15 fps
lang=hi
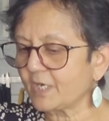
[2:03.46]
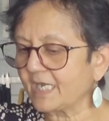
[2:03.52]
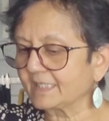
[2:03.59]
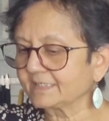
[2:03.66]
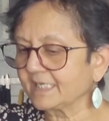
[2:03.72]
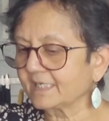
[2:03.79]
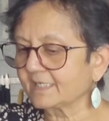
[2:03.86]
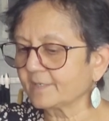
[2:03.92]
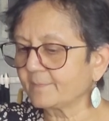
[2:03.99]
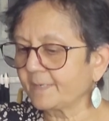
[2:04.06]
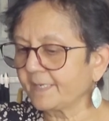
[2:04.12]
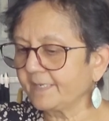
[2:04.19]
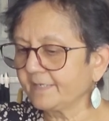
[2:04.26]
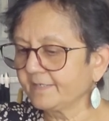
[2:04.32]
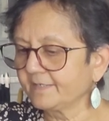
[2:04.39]
आधा कप
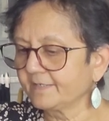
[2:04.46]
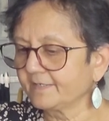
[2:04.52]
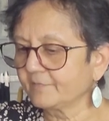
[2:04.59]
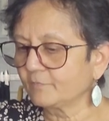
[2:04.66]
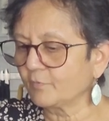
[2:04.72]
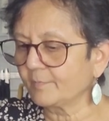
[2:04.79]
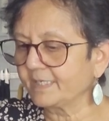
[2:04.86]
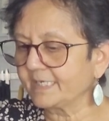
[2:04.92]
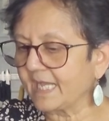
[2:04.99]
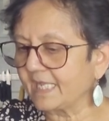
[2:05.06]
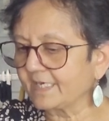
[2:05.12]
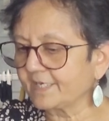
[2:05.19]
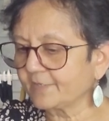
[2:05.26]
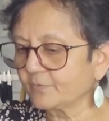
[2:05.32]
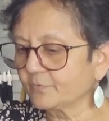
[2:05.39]
है वो मैं डाल
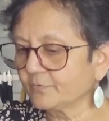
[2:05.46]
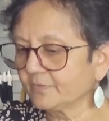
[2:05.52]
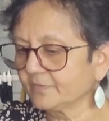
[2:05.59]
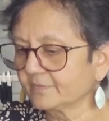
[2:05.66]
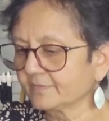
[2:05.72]
रही हूँ